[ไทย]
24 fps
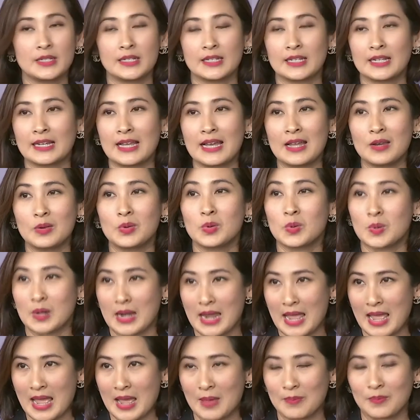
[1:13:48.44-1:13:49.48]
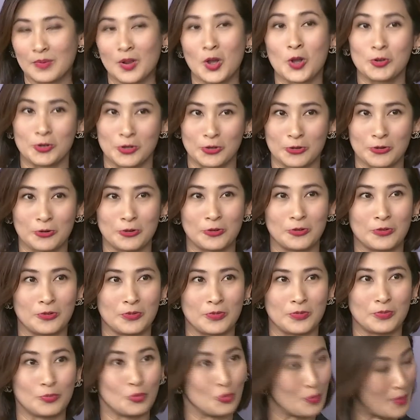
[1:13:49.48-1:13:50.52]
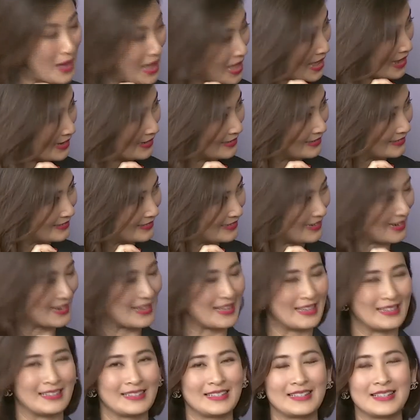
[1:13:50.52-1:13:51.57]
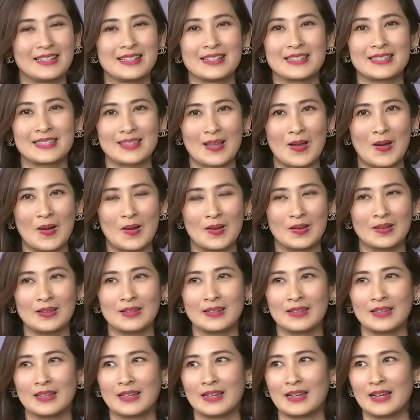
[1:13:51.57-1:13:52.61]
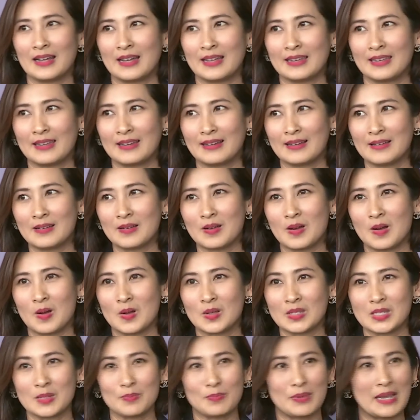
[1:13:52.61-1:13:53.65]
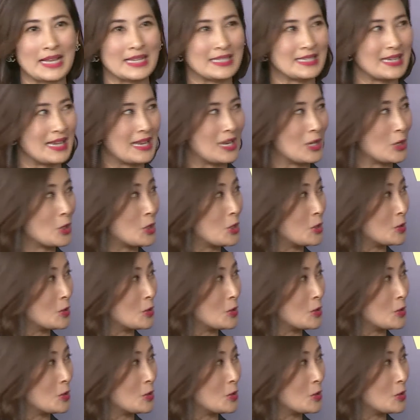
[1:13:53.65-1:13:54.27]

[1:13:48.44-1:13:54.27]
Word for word: ถึงทางด้านโรงแรมคอนโดหมู่บ้านนะคะสองในเรื่องของ supply chain แล้วก็